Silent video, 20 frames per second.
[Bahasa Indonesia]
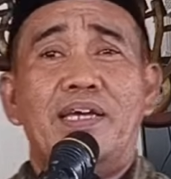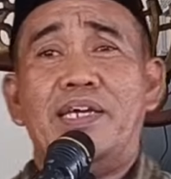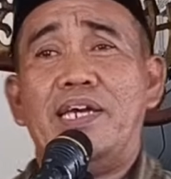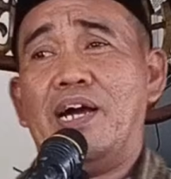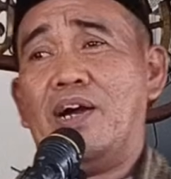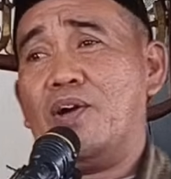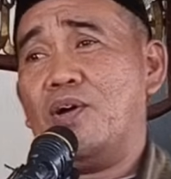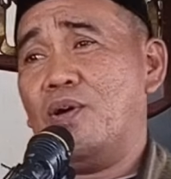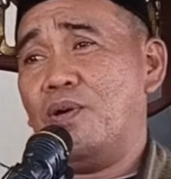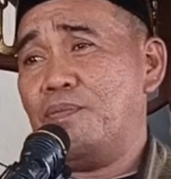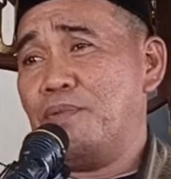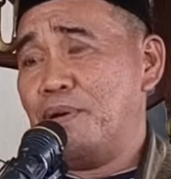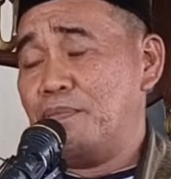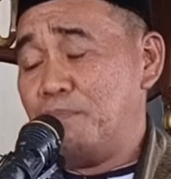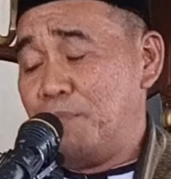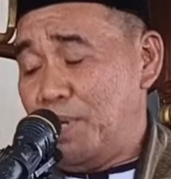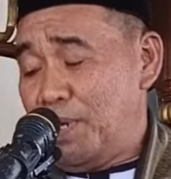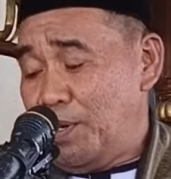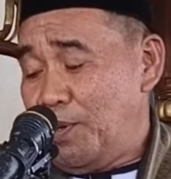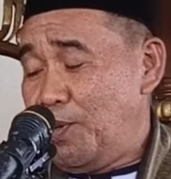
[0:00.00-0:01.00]
ya ko
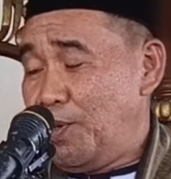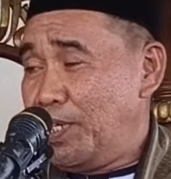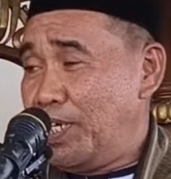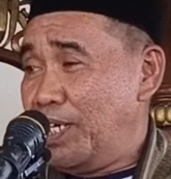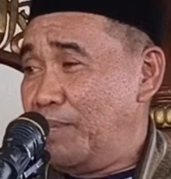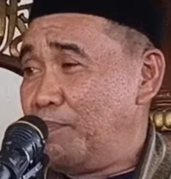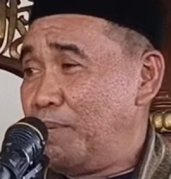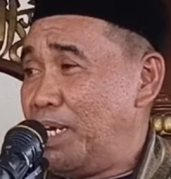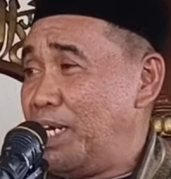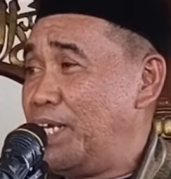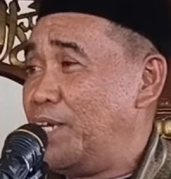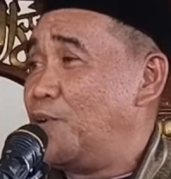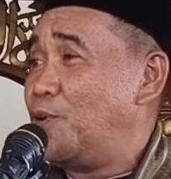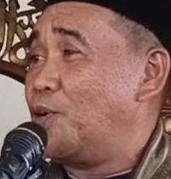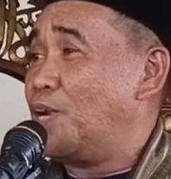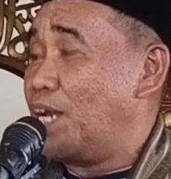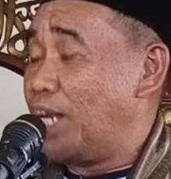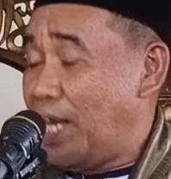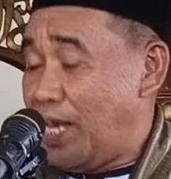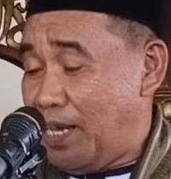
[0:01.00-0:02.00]
loki meli
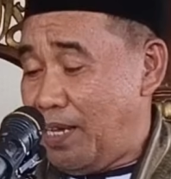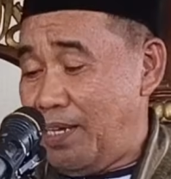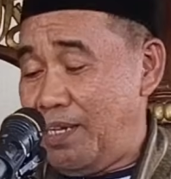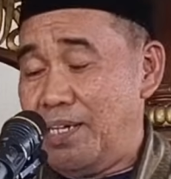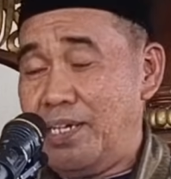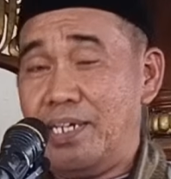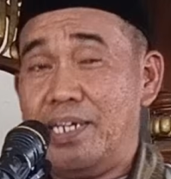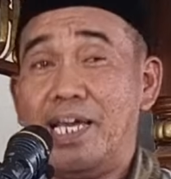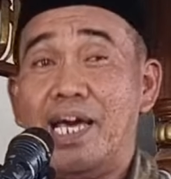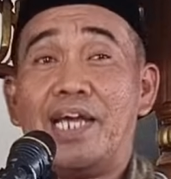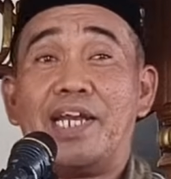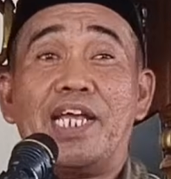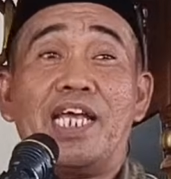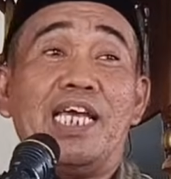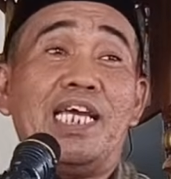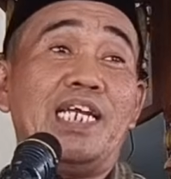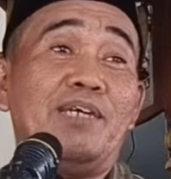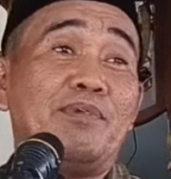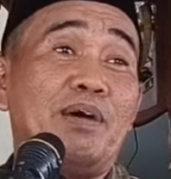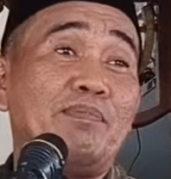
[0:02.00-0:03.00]
golla ya
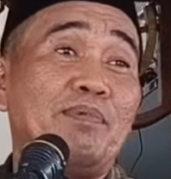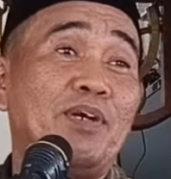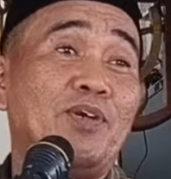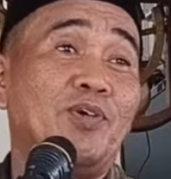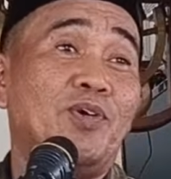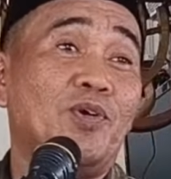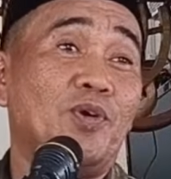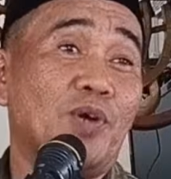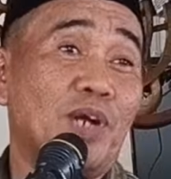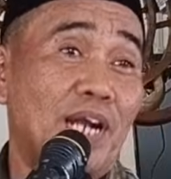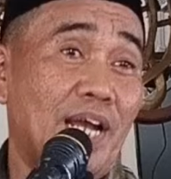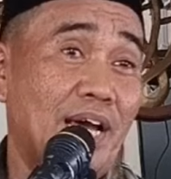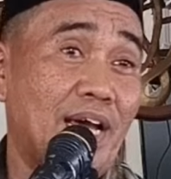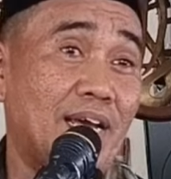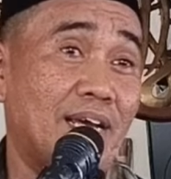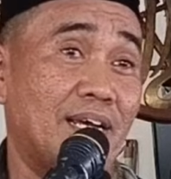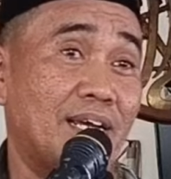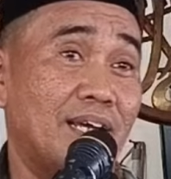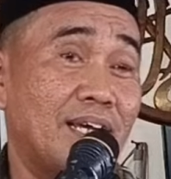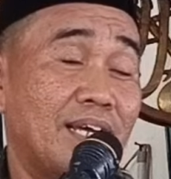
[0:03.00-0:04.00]
ge ini mak balu
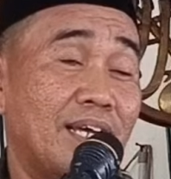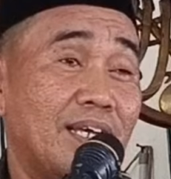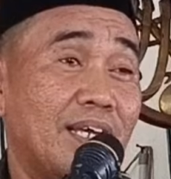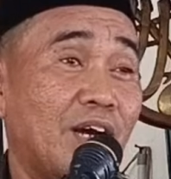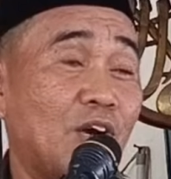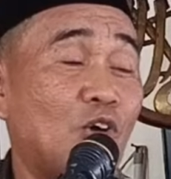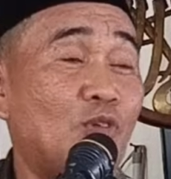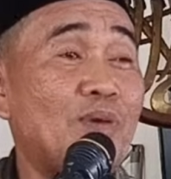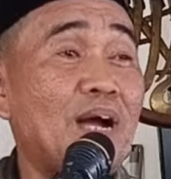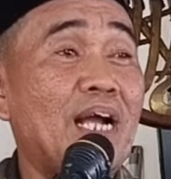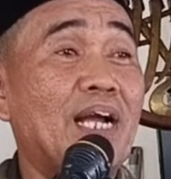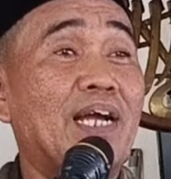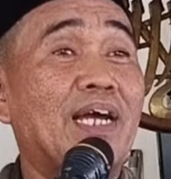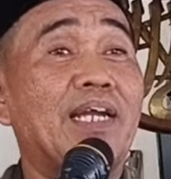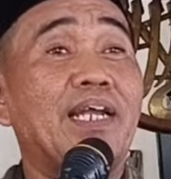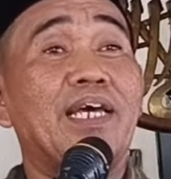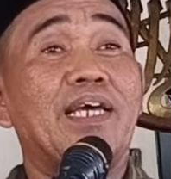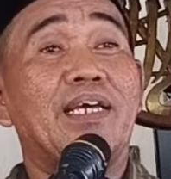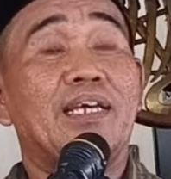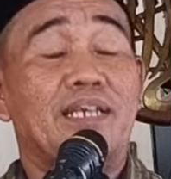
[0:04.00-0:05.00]
golla ya ko mak
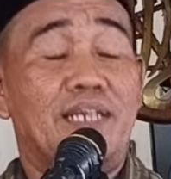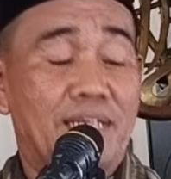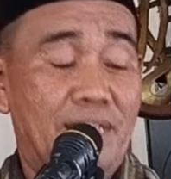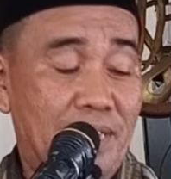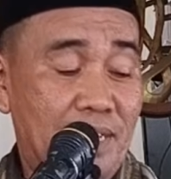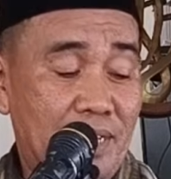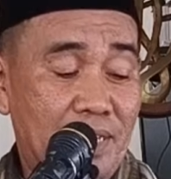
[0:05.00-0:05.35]
dai